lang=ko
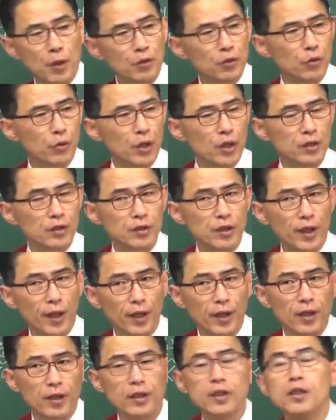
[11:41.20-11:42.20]
변동이
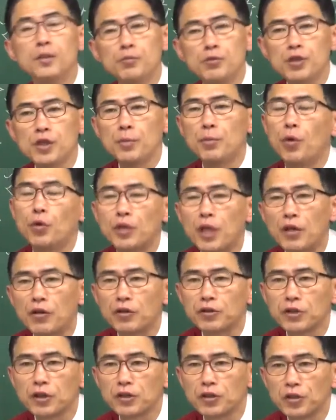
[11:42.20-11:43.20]
있는데 의문이 뭐 된
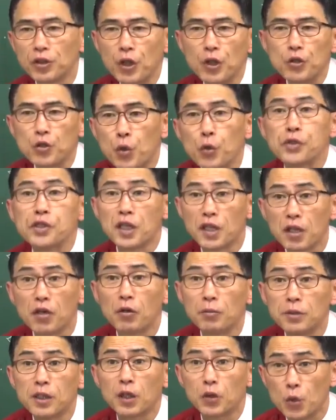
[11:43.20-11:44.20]
거죠? 이건 교체된
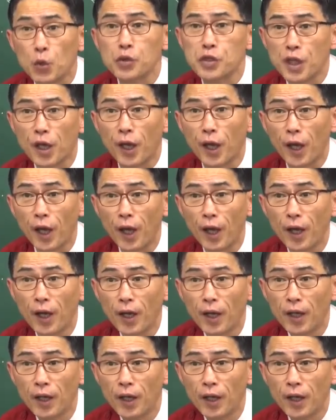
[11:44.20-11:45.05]
겁니다. 교체.